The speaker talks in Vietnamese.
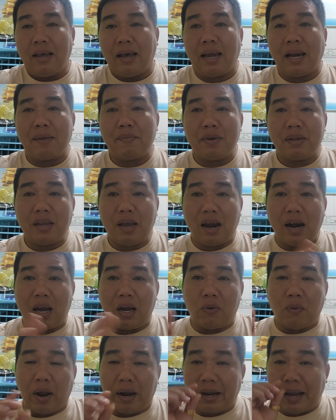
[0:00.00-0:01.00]
anh em mình nhớ
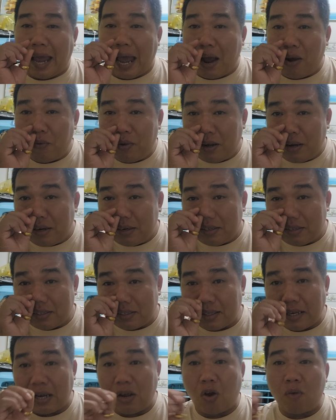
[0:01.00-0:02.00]
là quảng cáo á
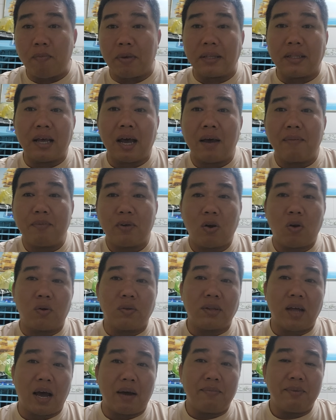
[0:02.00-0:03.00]
cái gói mì tôm có
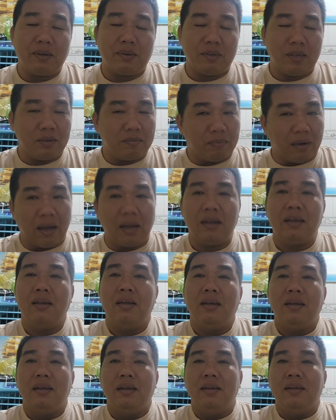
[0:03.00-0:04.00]
con tôm luôn nhưng mà
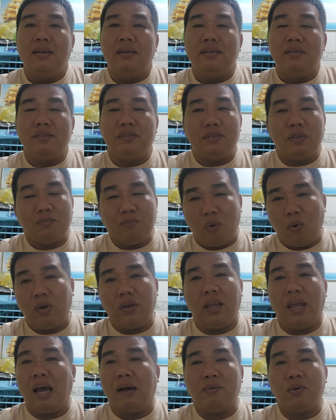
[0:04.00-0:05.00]

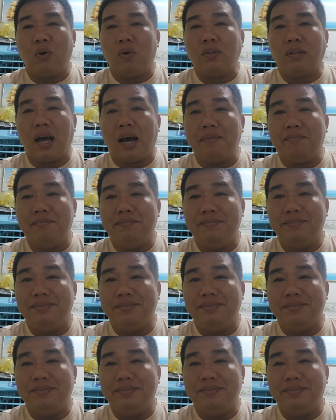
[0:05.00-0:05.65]
mua về không có con tôm